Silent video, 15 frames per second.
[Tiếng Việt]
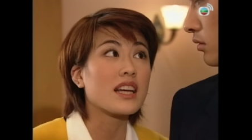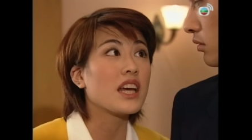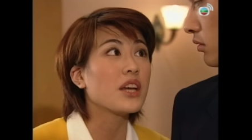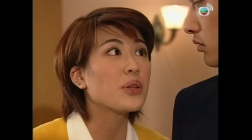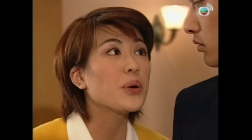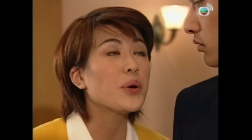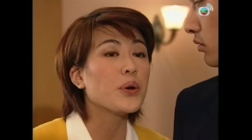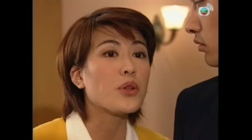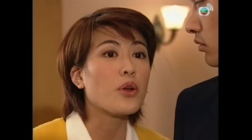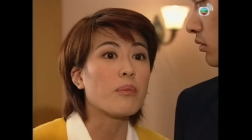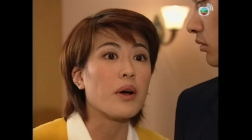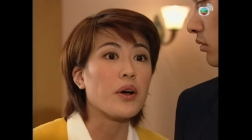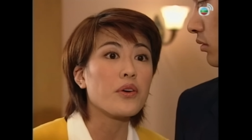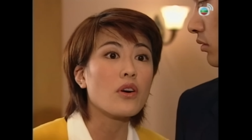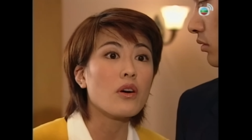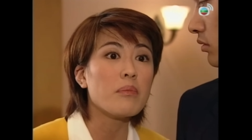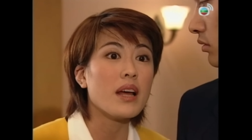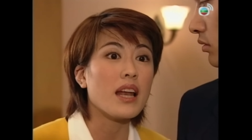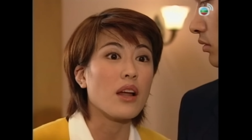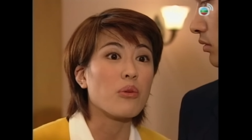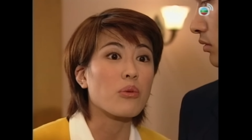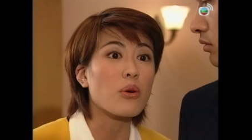thấy Bà với lượt cùng
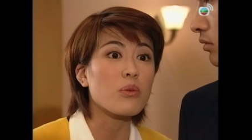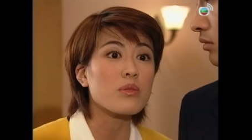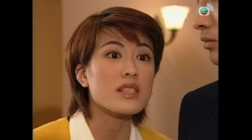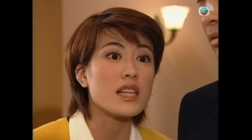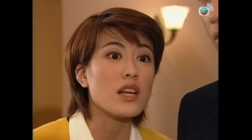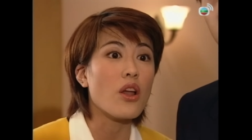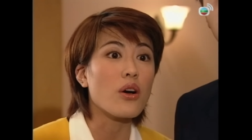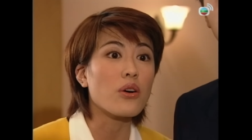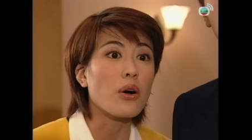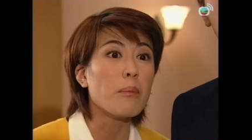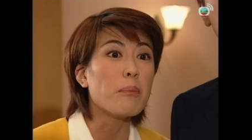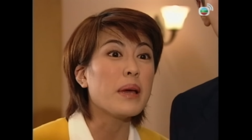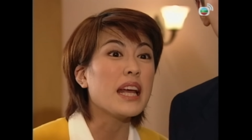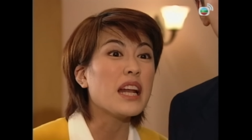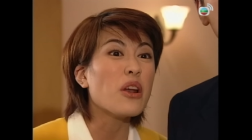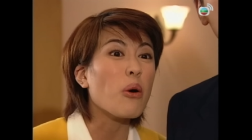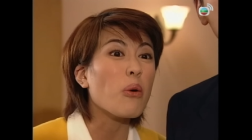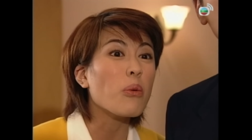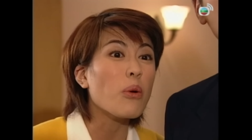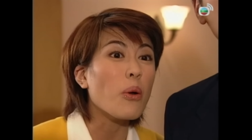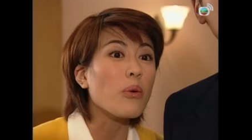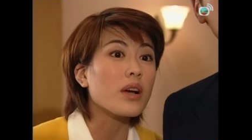tử tới đó để mà kền
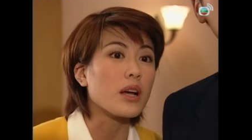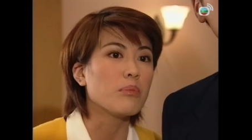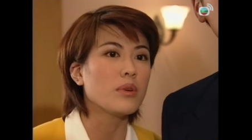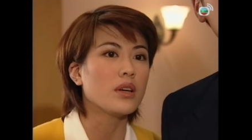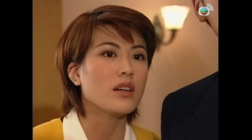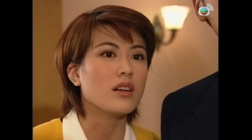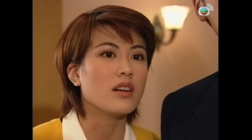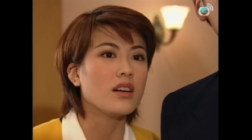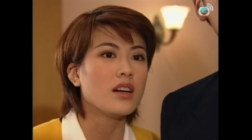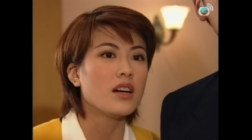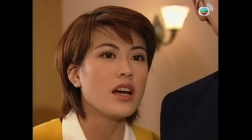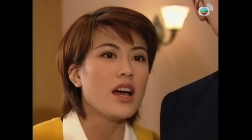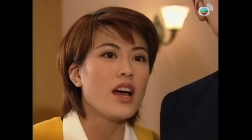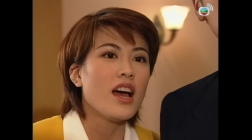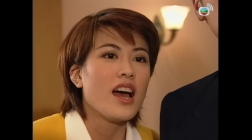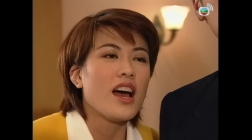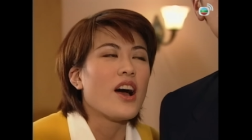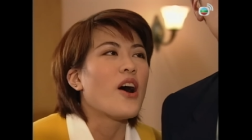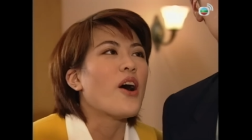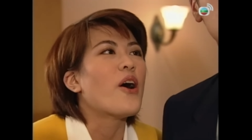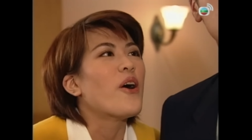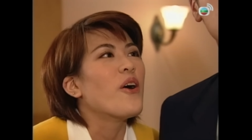nhau đó
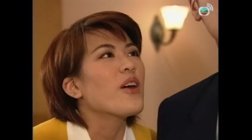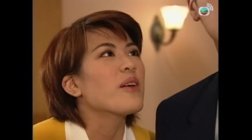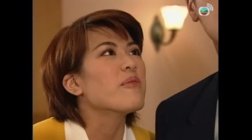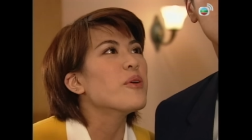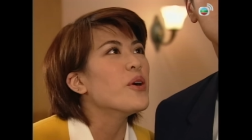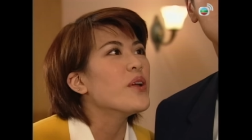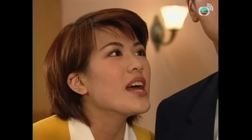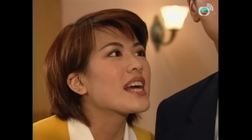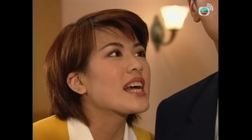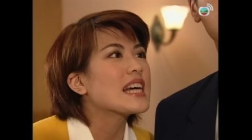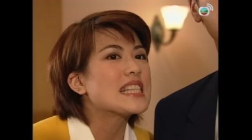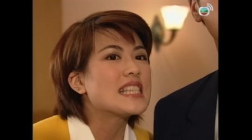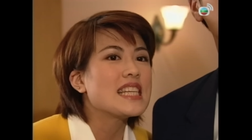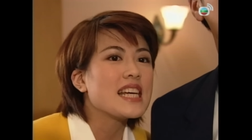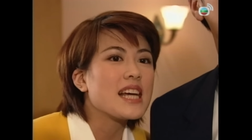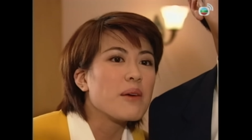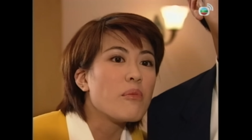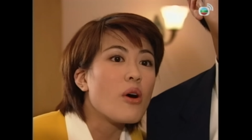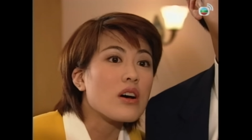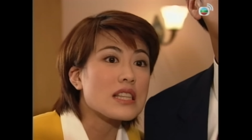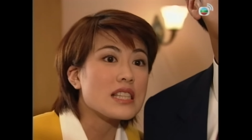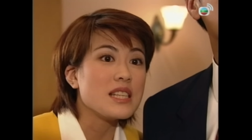Em nghĩ chắc là nó muốn
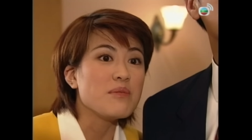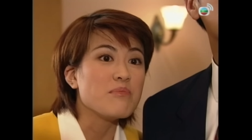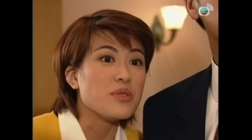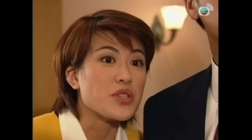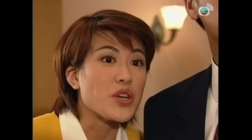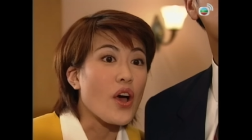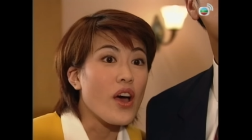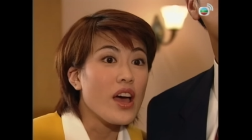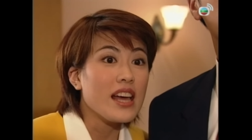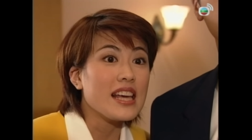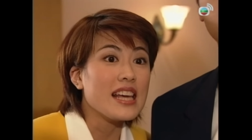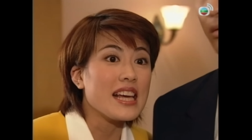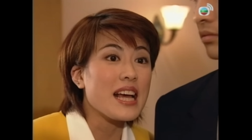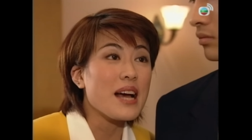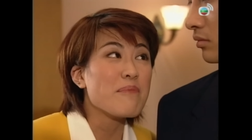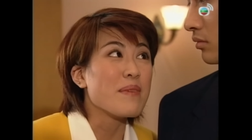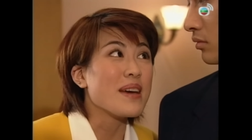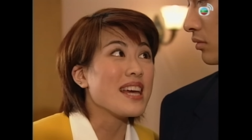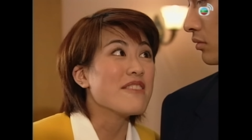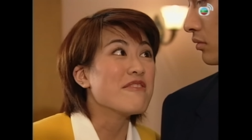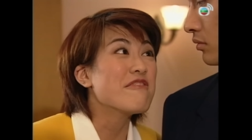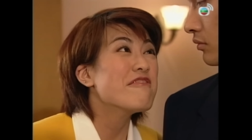dựa hơi triệu cao không được Bị người
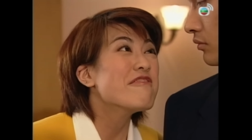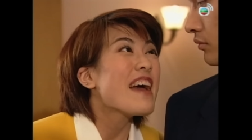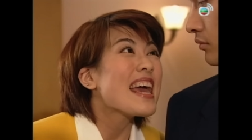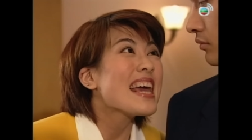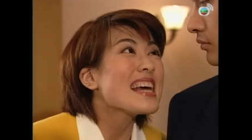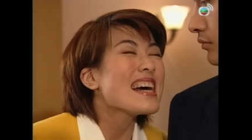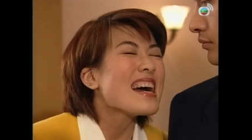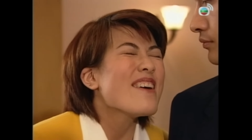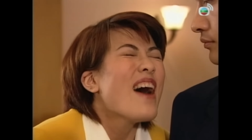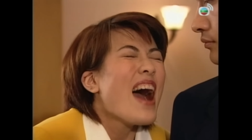ta bỏ